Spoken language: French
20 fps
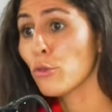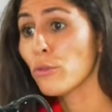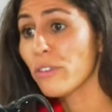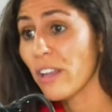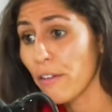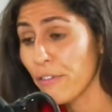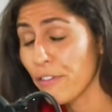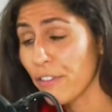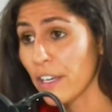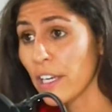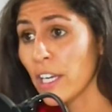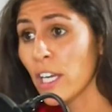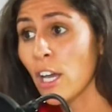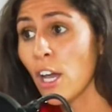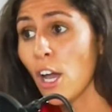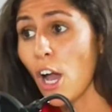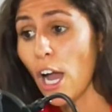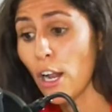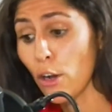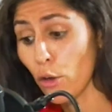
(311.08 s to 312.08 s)
Tout à fait.
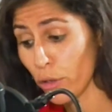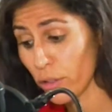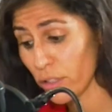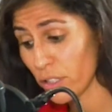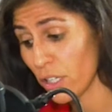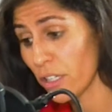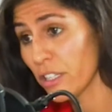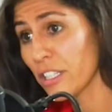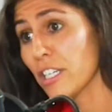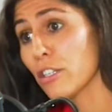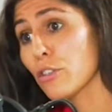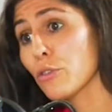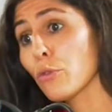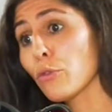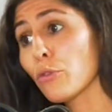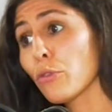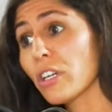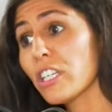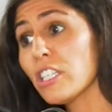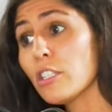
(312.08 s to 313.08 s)
Alors, c'est une
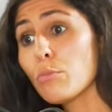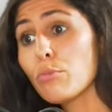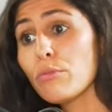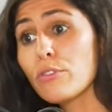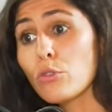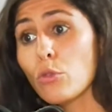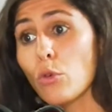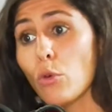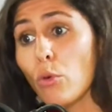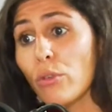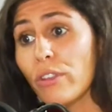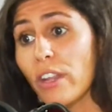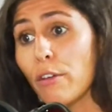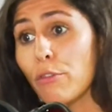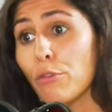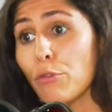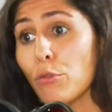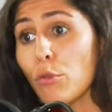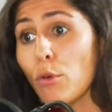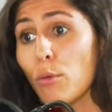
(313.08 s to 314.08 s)
question de risque, puisqu'on a
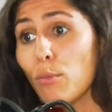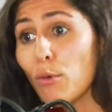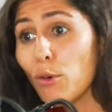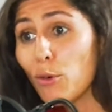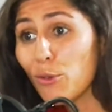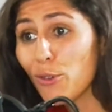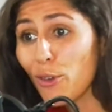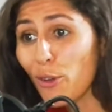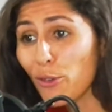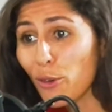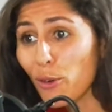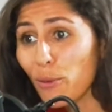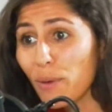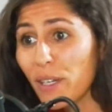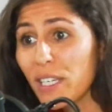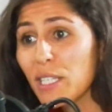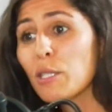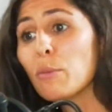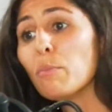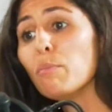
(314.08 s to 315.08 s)
vu euh, beaucoup
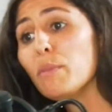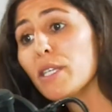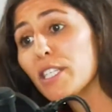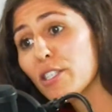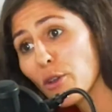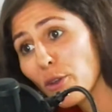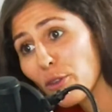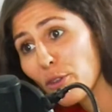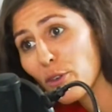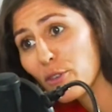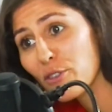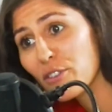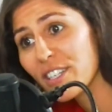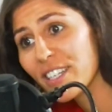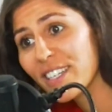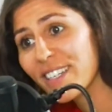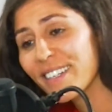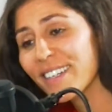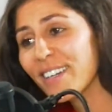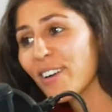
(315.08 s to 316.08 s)
d'entreprises mises en
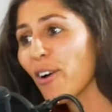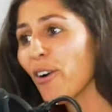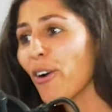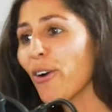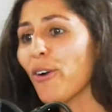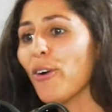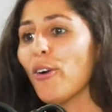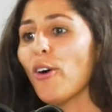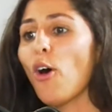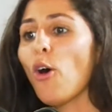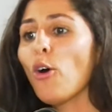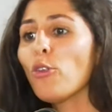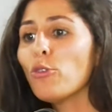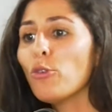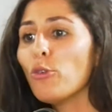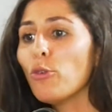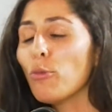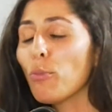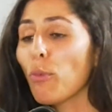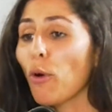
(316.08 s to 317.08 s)
danger euh, en
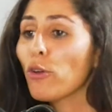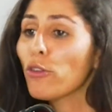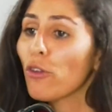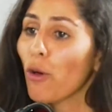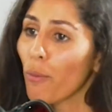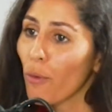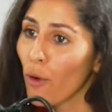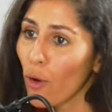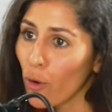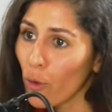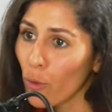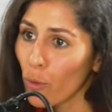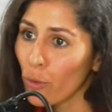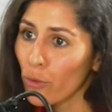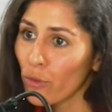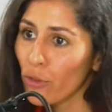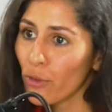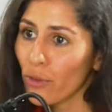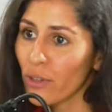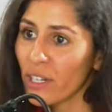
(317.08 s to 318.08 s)
ne prenant pas en
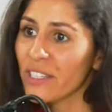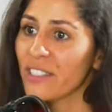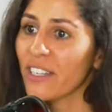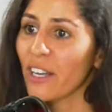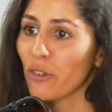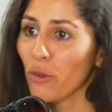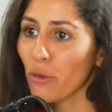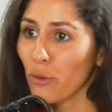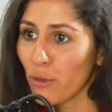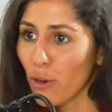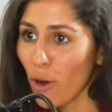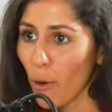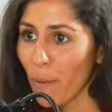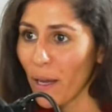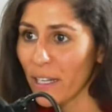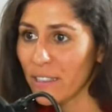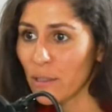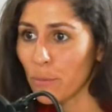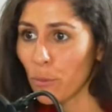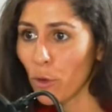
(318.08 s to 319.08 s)
compte les attentes de leurs
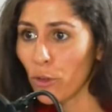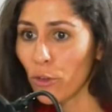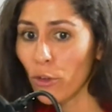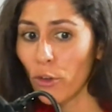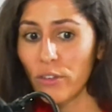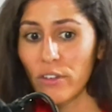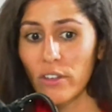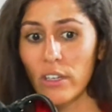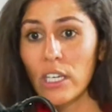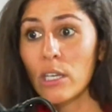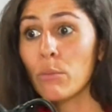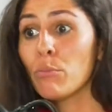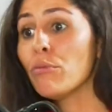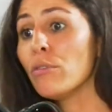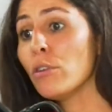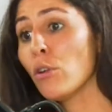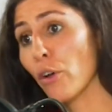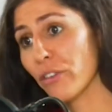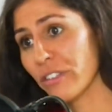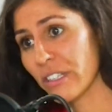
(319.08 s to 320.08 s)
parties prenantes et
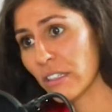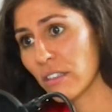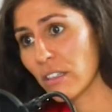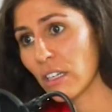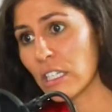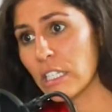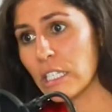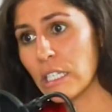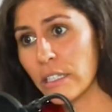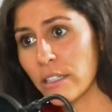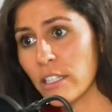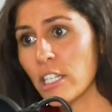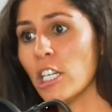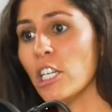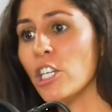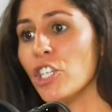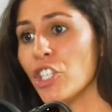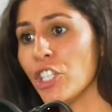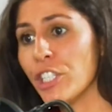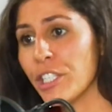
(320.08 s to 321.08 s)
puis leurs intérêts qui étaient
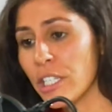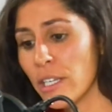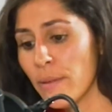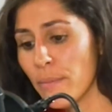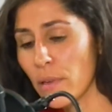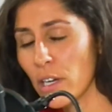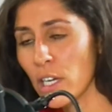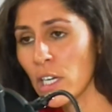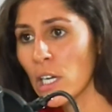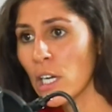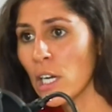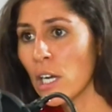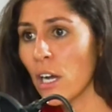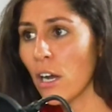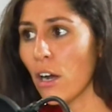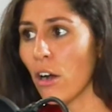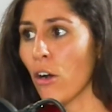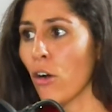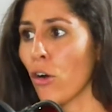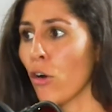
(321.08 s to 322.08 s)
légitimes.
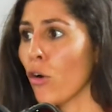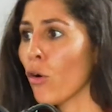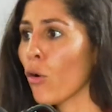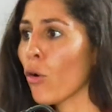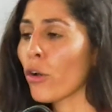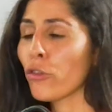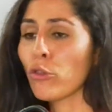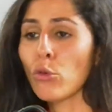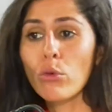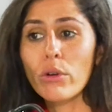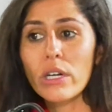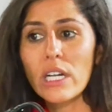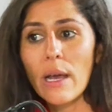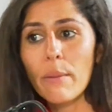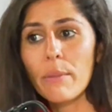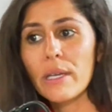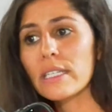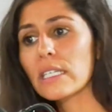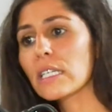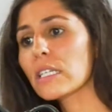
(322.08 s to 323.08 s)
Euh, donc,
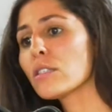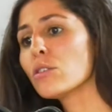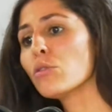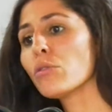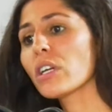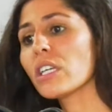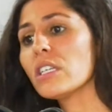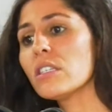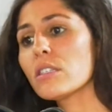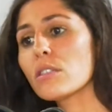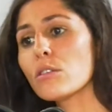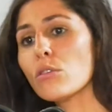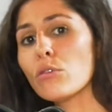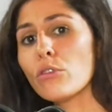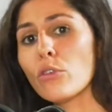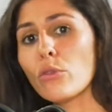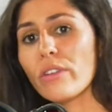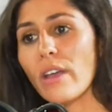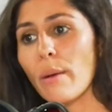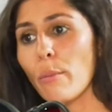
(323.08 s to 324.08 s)
la maîtrise de risque
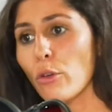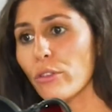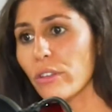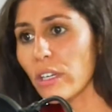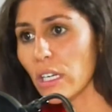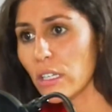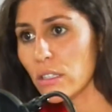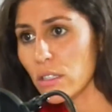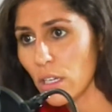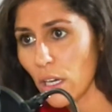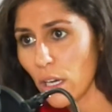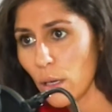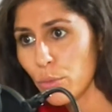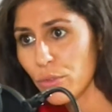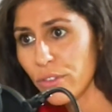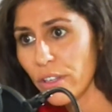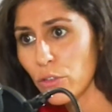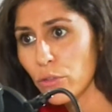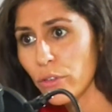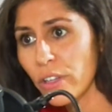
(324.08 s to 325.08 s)
notamment des risques
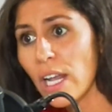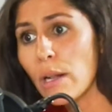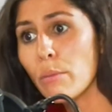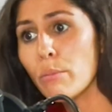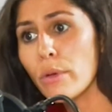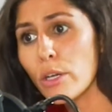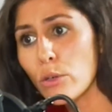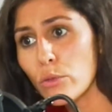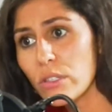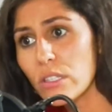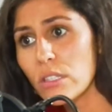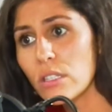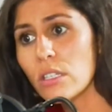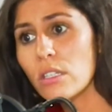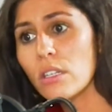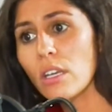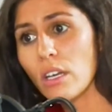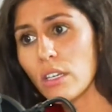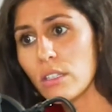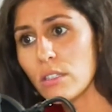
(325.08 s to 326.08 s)
réputationnels, mais aussi
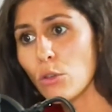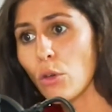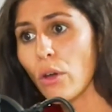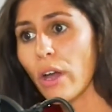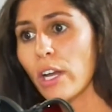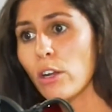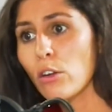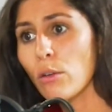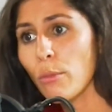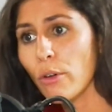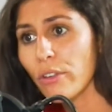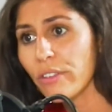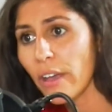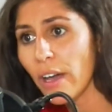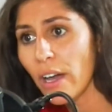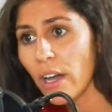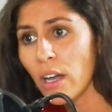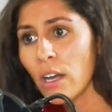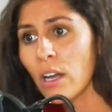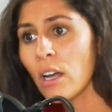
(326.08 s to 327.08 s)
des risques
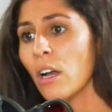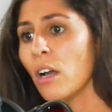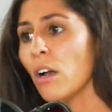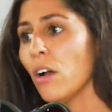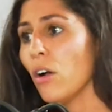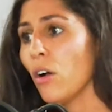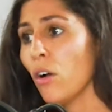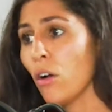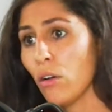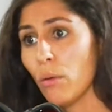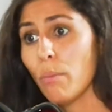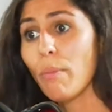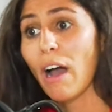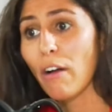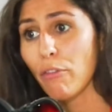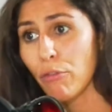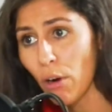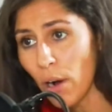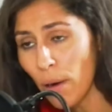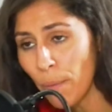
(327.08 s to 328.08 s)
réglementaires, euh,
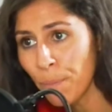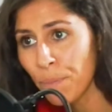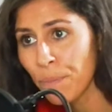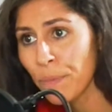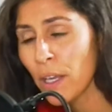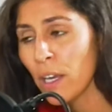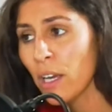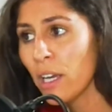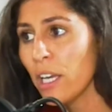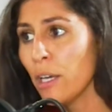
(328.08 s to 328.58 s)
parfois. Mhm.